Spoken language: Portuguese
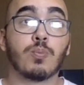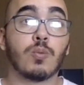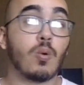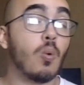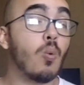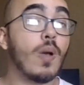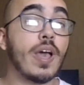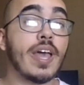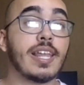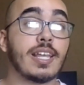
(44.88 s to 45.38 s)

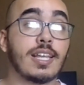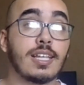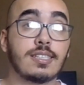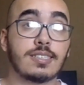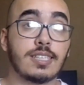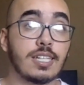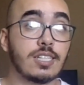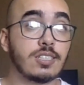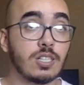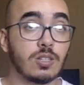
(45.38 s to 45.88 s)
O Eric
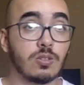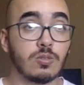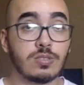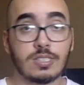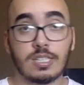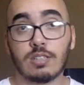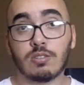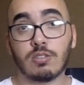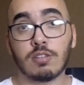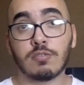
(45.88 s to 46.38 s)
seja o
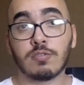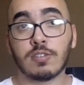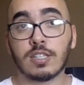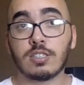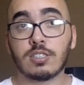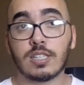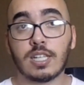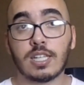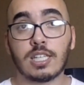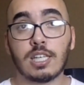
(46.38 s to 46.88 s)

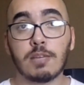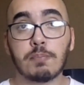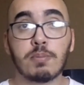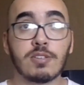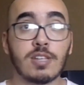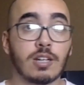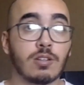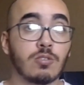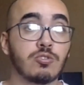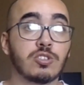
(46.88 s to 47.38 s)
centroavante da equipe,
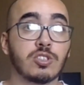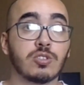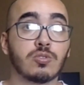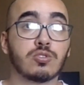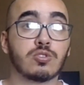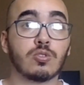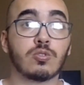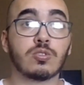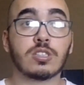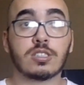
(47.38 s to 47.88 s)
já que o Diego
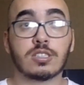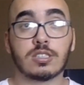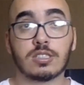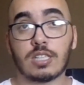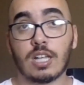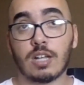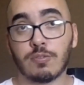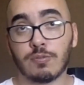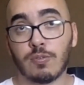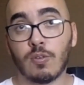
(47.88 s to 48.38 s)
Souza
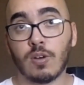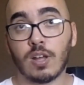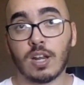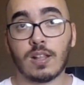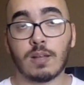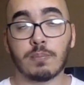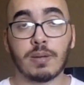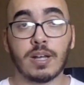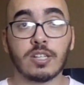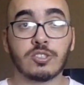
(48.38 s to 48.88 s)
está fora
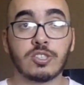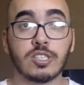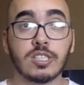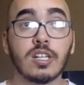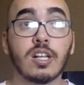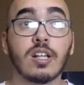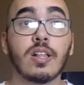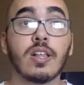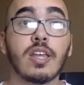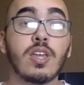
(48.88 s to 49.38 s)
da
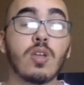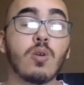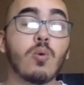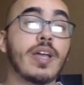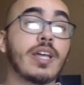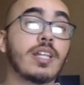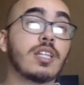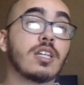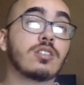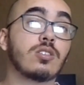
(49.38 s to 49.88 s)
partida, e o
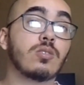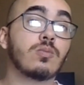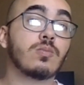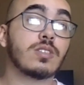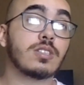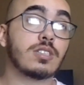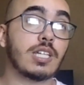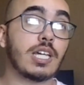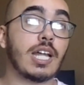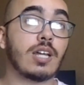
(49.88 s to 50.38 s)
Anderson
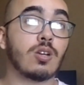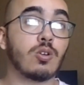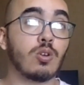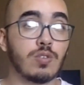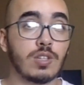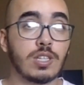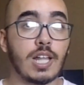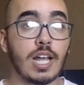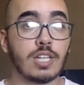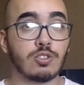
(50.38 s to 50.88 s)
será a
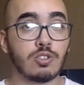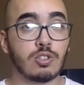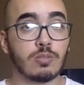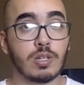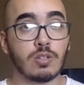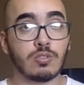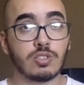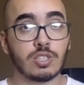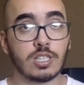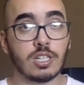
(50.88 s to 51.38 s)
novidade no
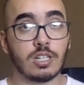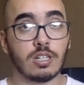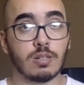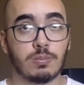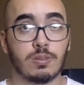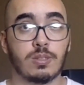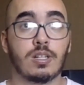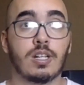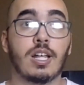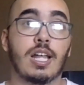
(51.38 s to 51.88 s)
meio de campo.
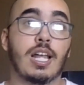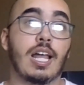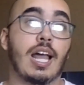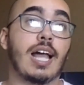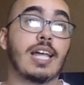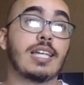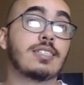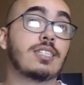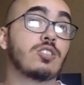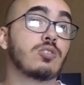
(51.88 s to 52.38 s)

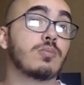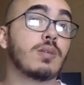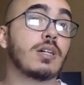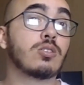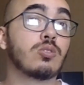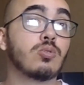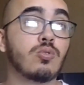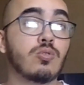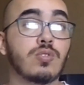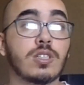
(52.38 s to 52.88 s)
Aí existe uma
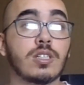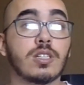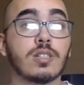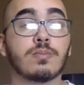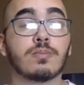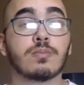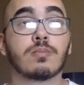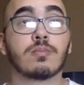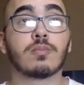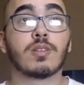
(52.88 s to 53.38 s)
dúvida:
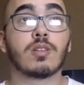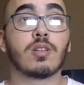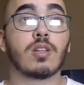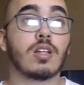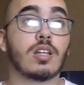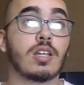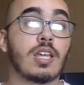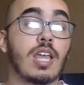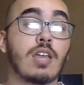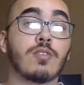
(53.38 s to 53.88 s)

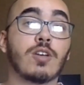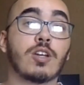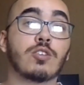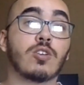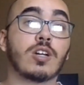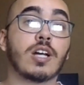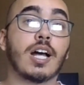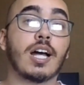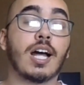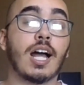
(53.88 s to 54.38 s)
quem vai
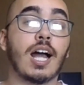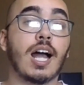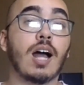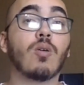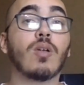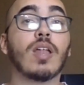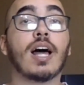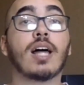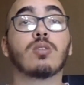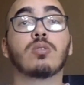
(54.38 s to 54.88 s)
jogar ao
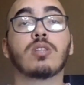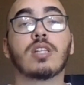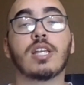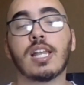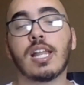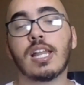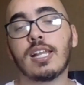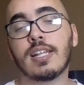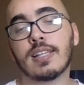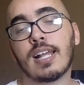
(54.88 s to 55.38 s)
lado
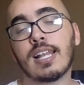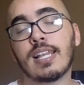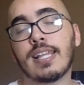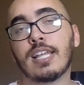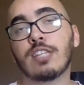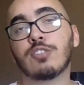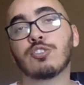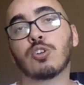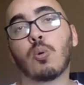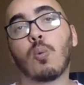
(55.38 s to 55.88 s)
dele ali na
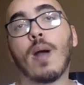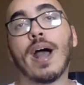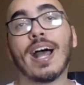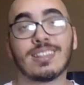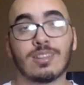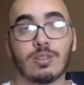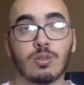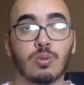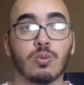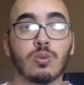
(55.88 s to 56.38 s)
linha de
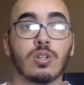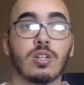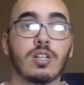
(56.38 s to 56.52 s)
4?